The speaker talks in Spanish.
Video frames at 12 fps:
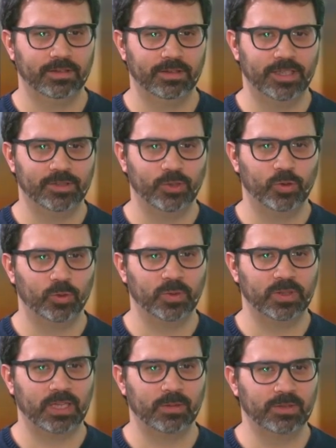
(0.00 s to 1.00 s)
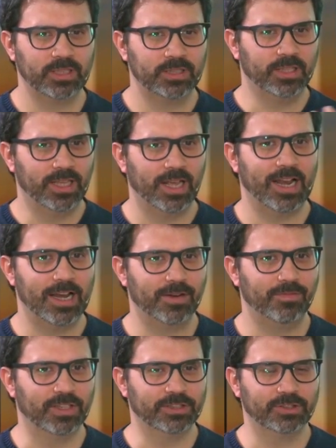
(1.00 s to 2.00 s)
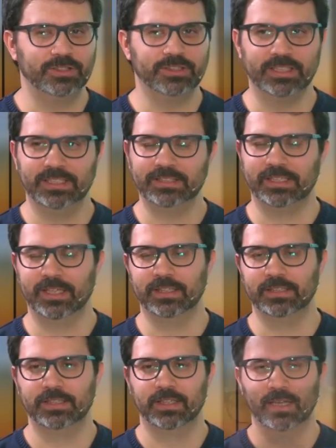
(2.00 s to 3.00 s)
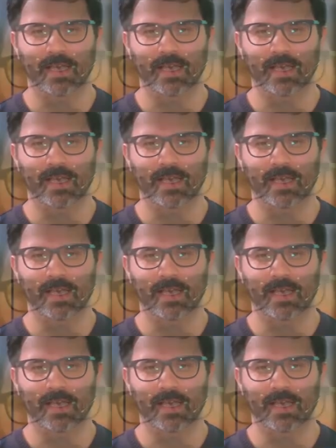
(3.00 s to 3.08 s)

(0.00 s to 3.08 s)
Y eso automáticamente te llega a la reflexión siguiente, que es